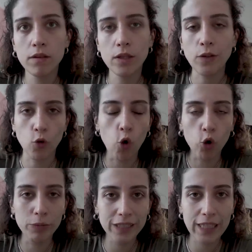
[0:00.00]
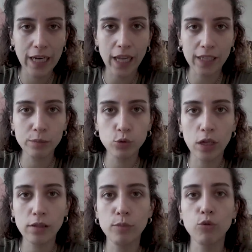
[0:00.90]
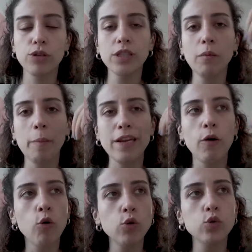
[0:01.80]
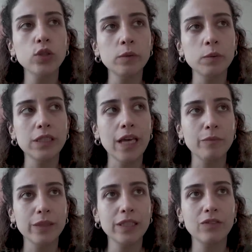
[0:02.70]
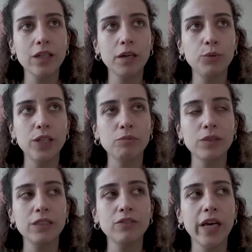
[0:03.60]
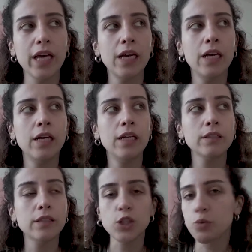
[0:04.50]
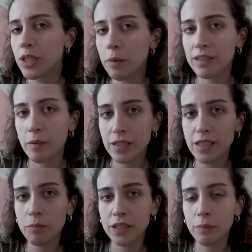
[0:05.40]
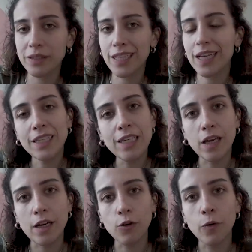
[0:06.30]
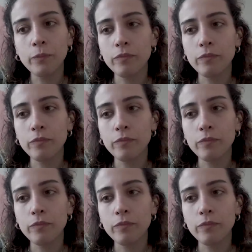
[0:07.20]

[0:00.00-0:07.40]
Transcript: yani olması gereken de bu zaten bu arada ama beni olduğu gibi sevmesi ve kabul etmesi ve saçmalama demesi bana mesela iyi geliyor.